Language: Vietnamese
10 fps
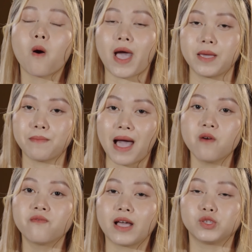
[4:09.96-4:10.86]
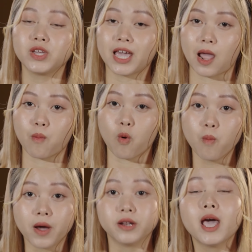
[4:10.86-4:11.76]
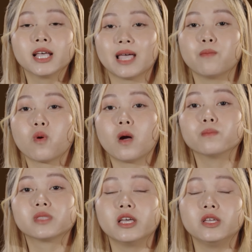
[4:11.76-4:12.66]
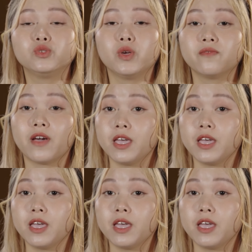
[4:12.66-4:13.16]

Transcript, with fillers: hoài bão và chuyên ngành học của mình tại một công ty chuyên về